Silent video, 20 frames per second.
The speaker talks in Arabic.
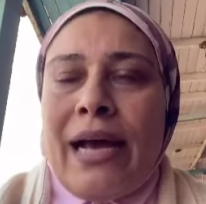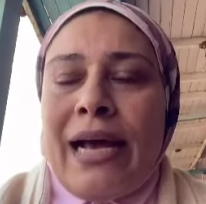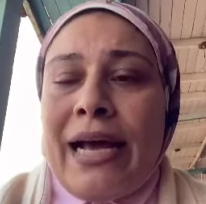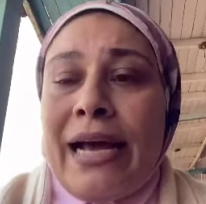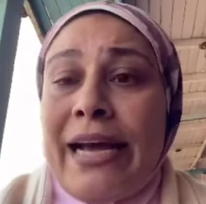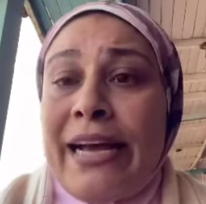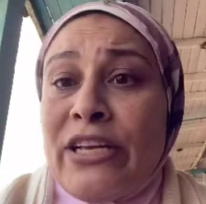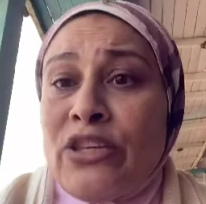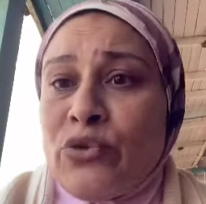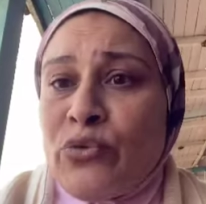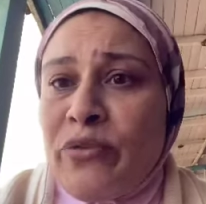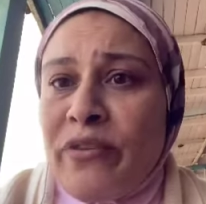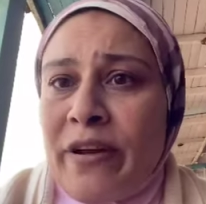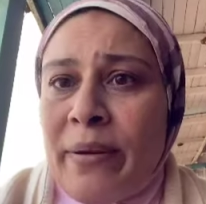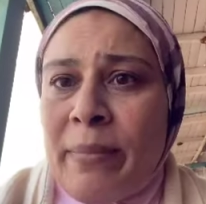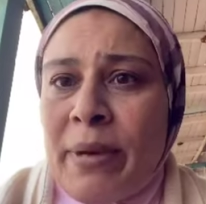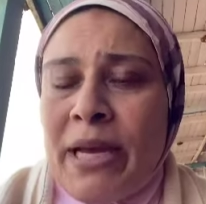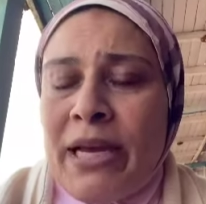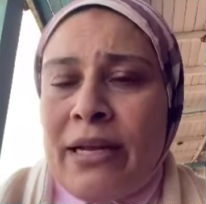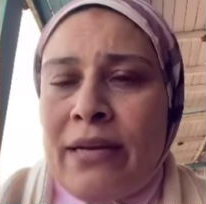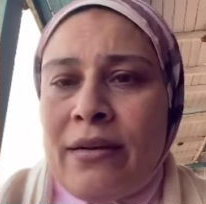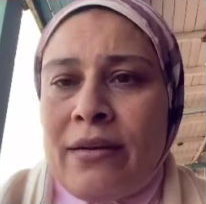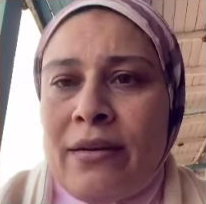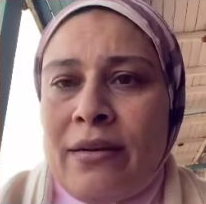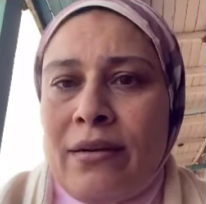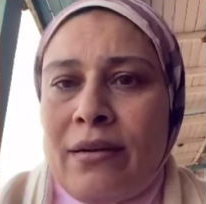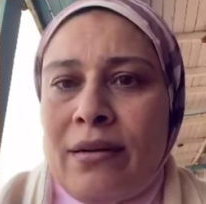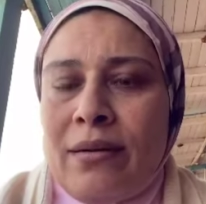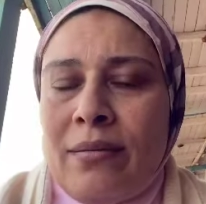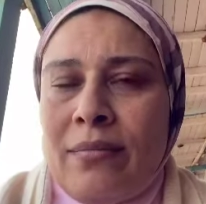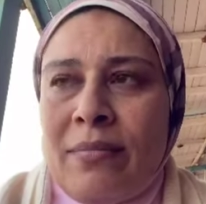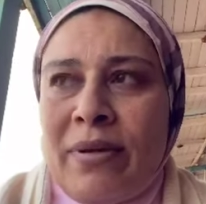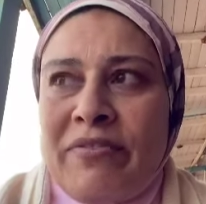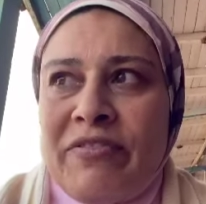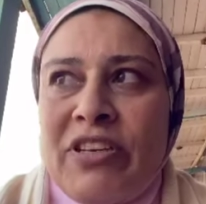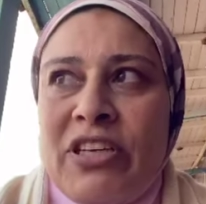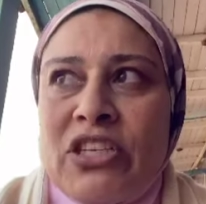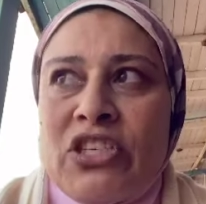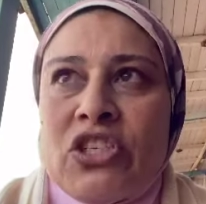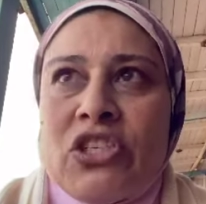عاشوا في امان
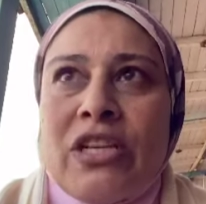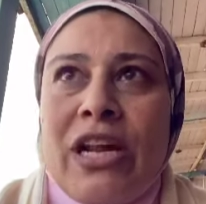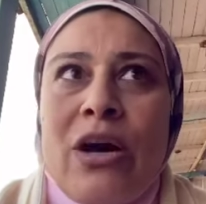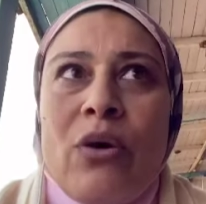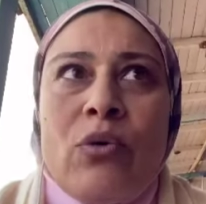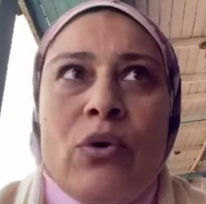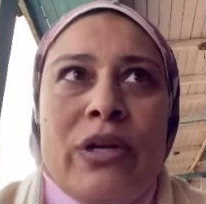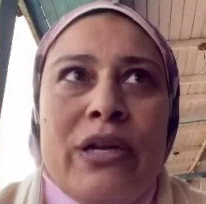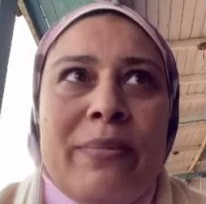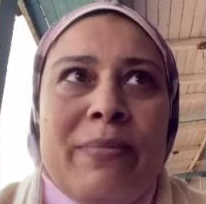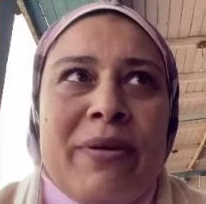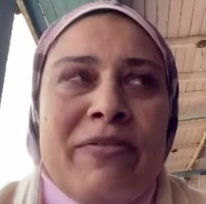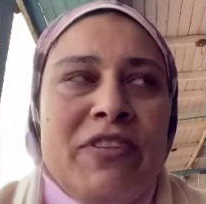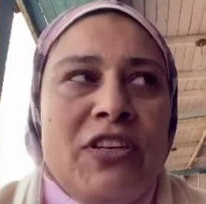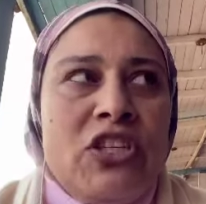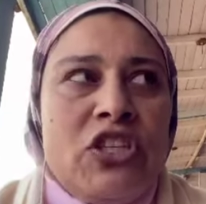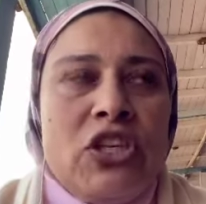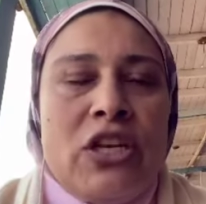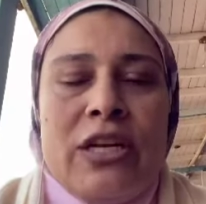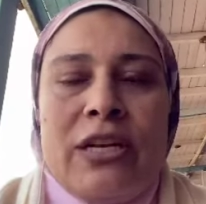مفيش لقوا ان مفيش